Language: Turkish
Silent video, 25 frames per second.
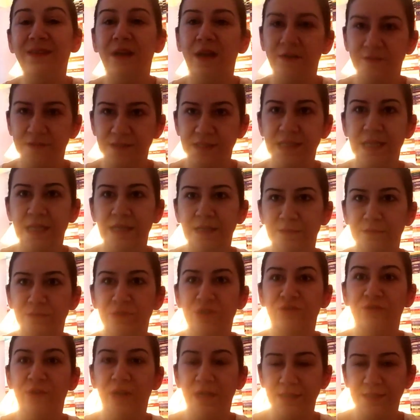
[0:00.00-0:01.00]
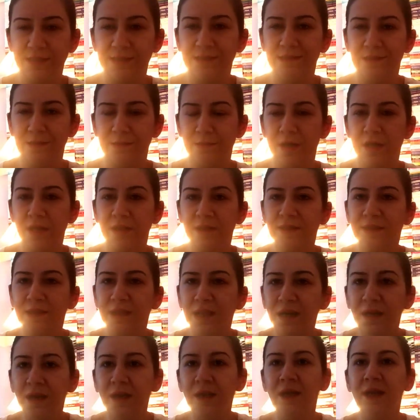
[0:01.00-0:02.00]
tavsiye etmiş vakti
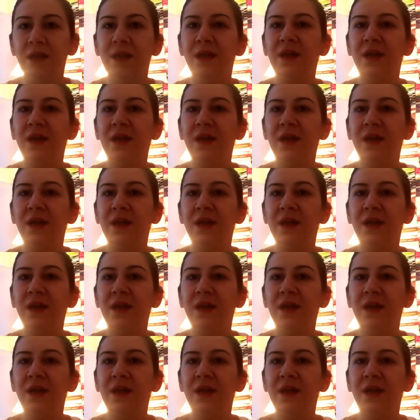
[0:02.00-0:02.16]
zamanında.